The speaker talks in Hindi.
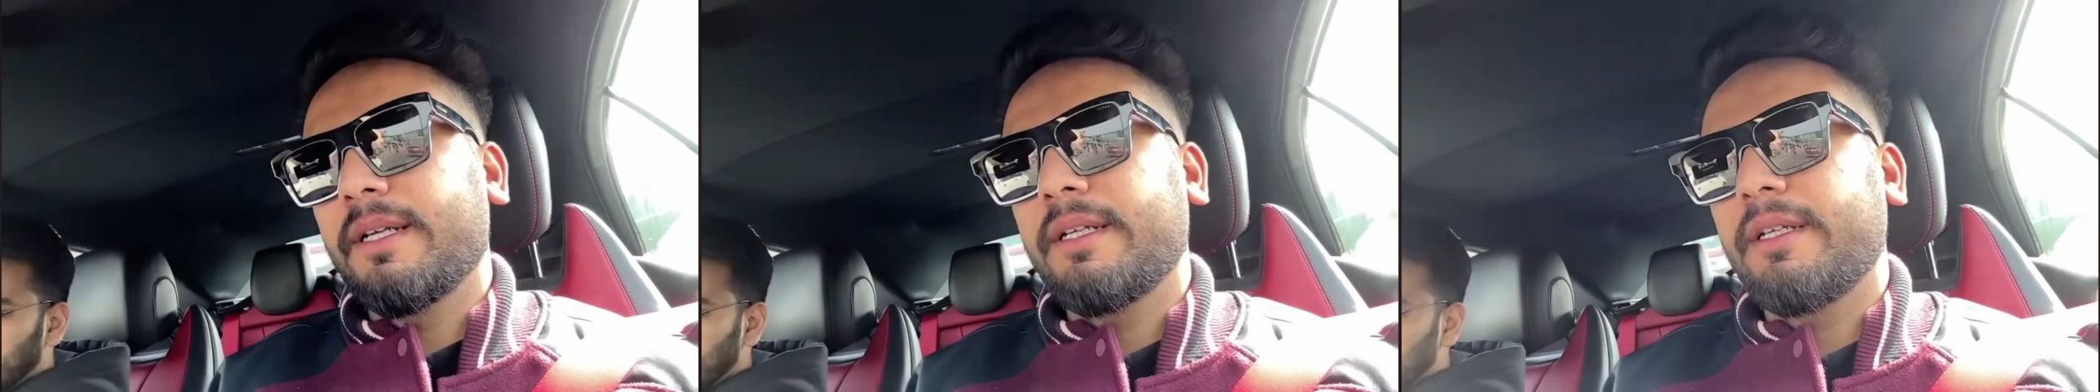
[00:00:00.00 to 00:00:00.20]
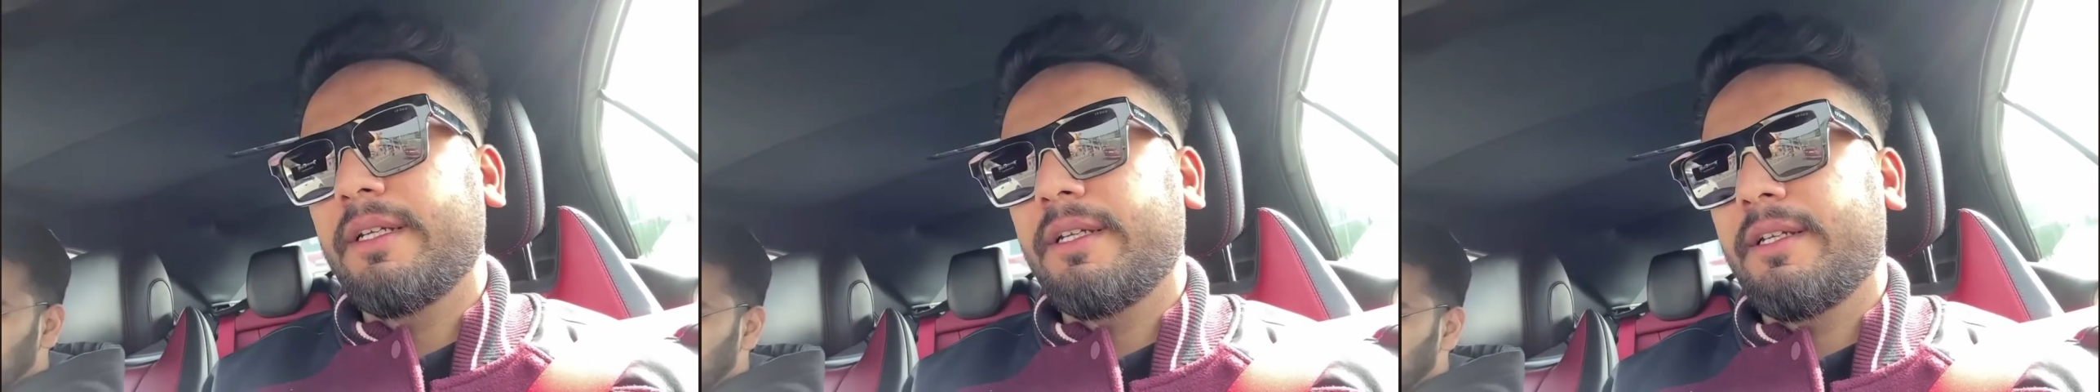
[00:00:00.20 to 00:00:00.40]

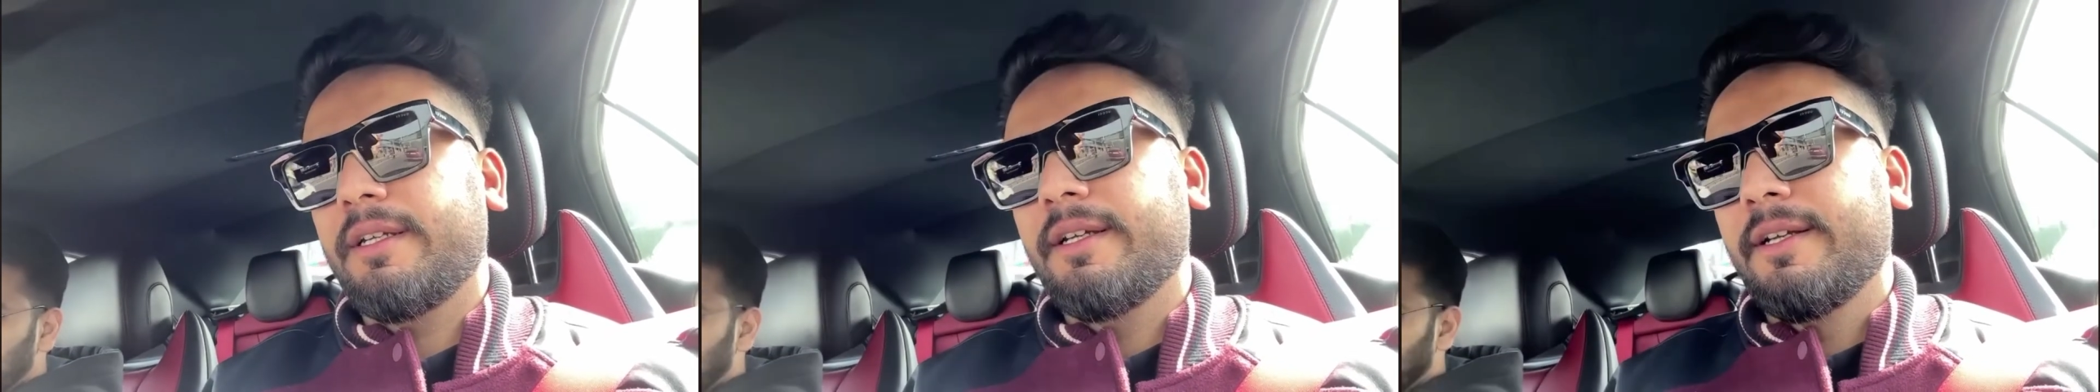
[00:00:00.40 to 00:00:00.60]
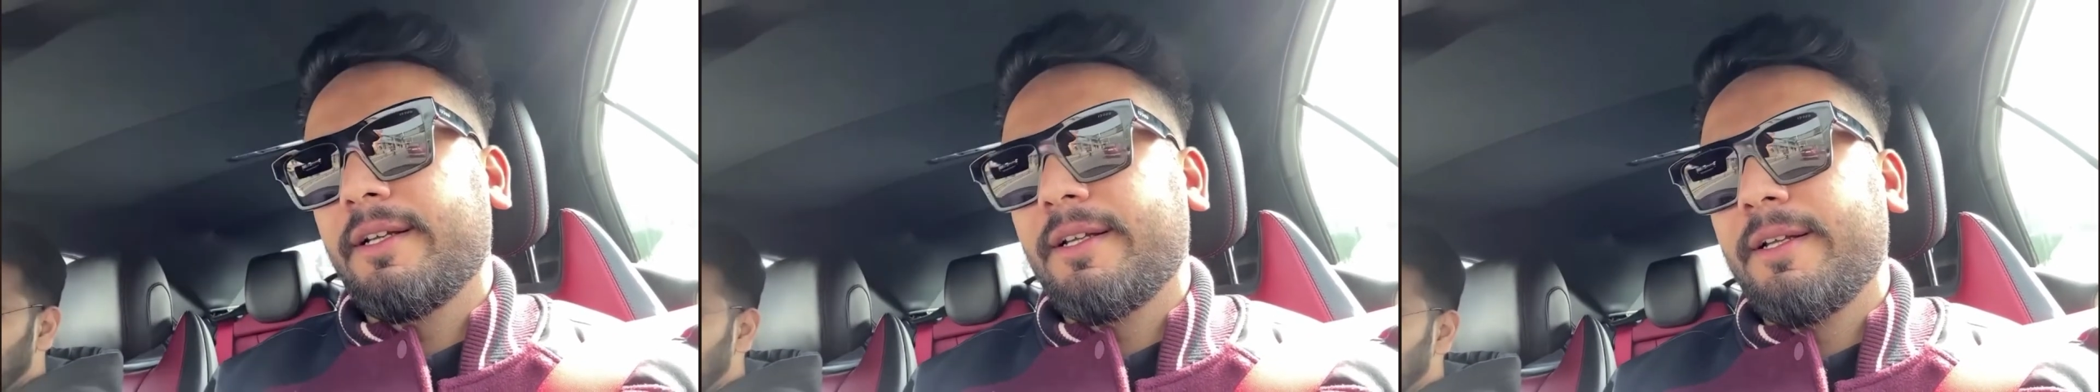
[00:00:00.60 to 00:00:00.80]
हमारी
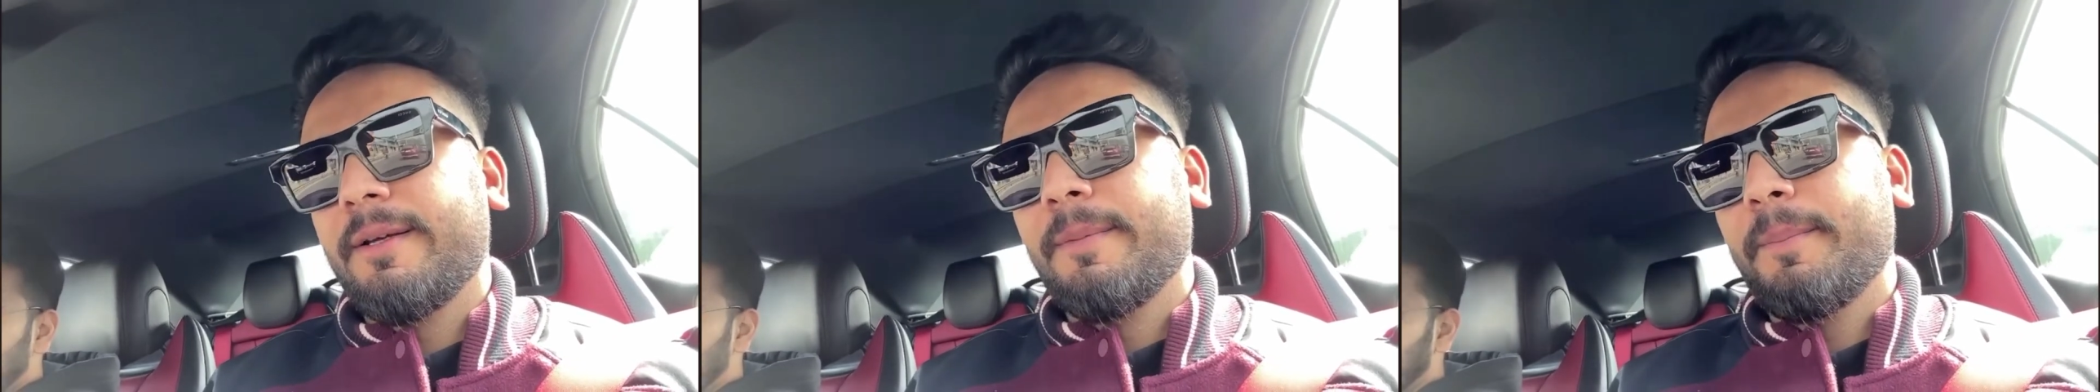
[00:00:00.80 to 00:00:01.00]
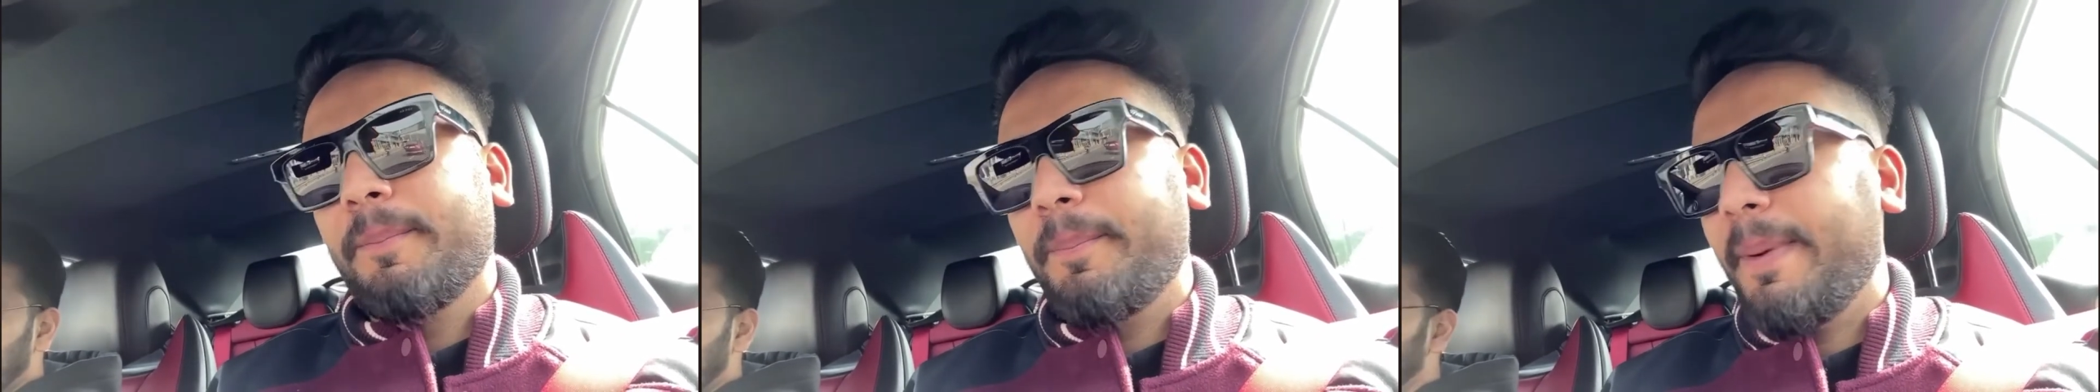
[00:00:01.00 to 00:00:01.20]

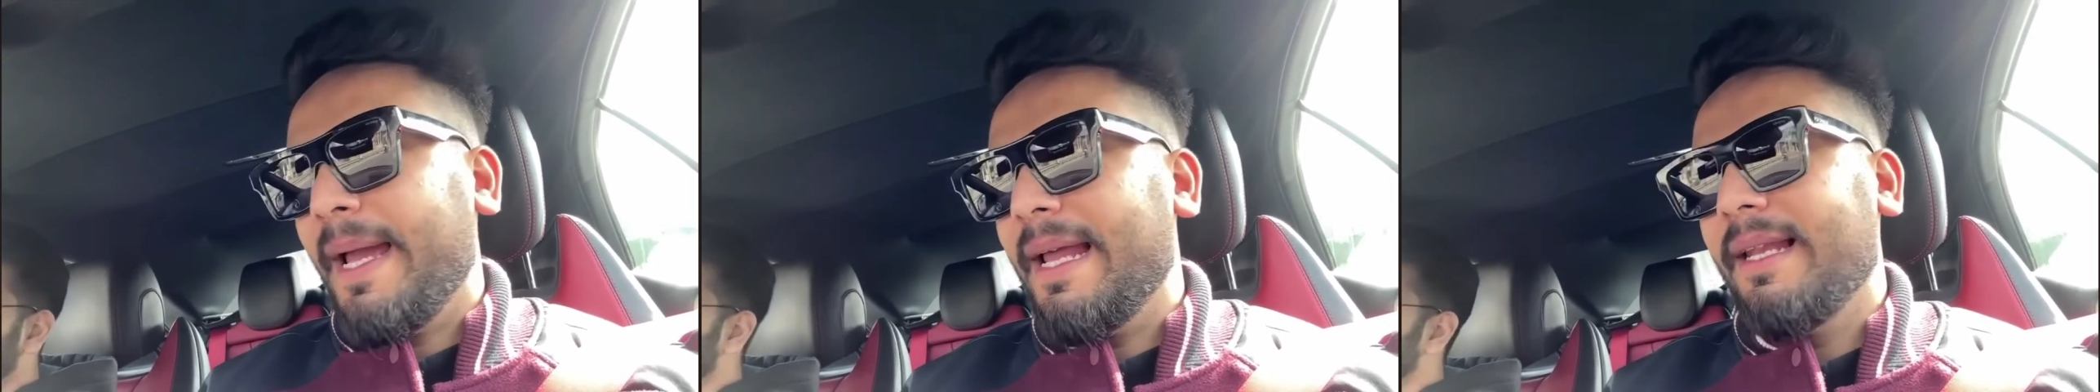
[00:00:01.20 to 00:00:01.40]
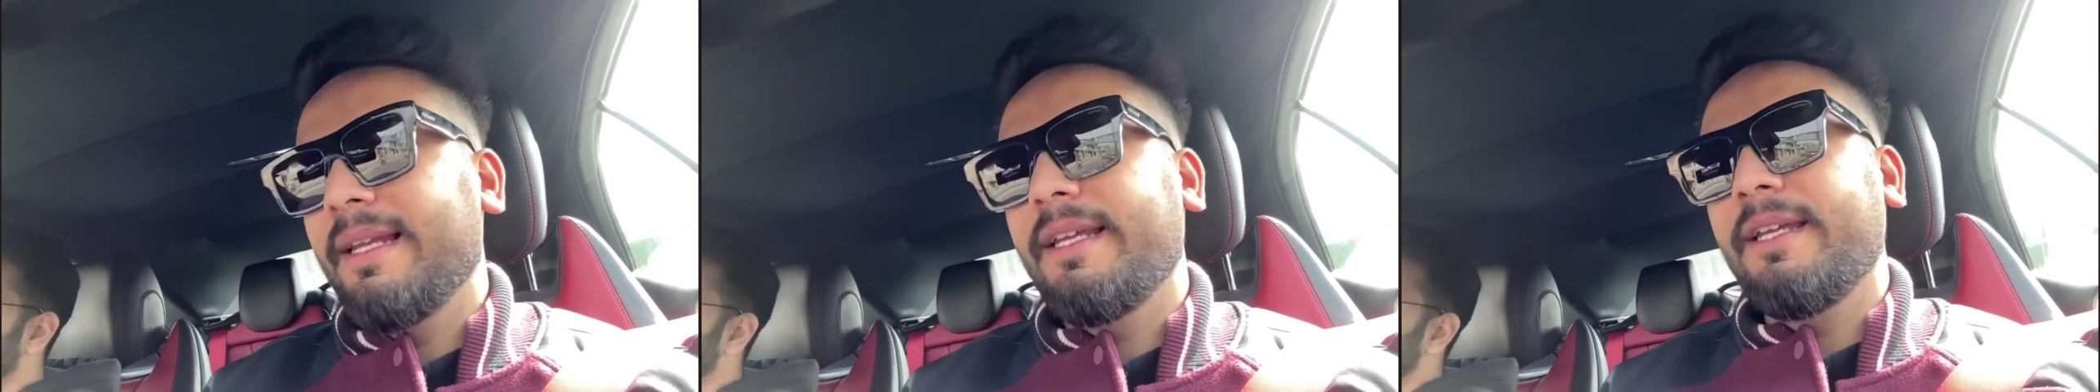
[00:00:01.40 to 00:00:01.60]

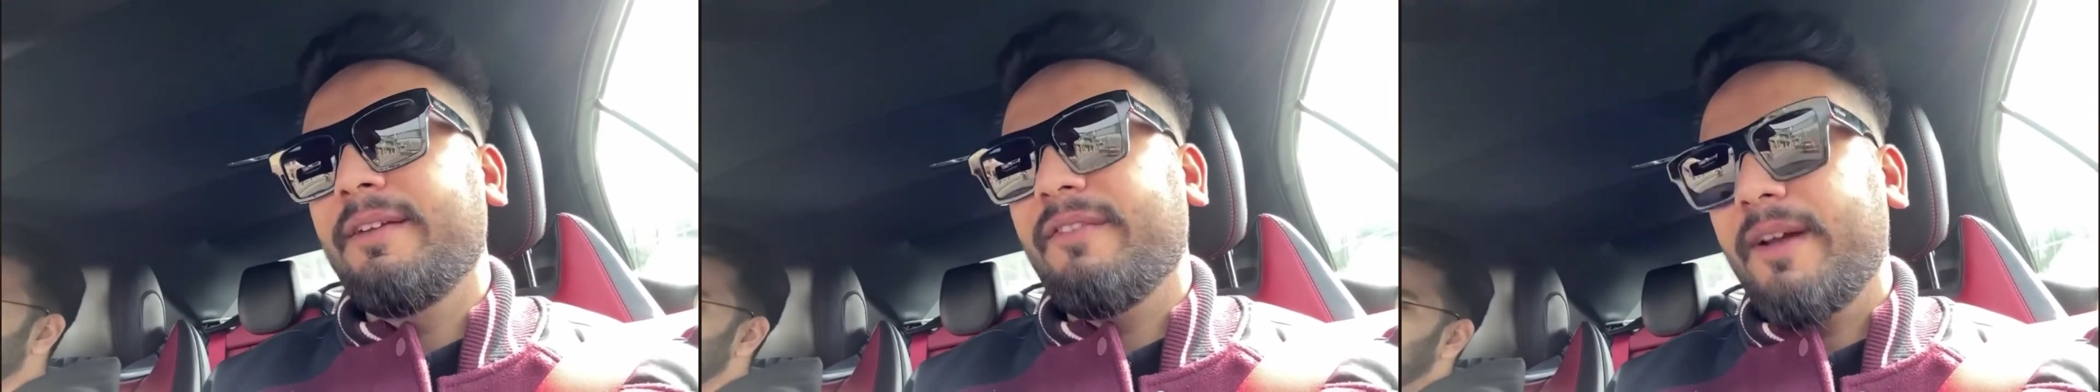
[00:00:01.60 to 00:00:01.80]
पहली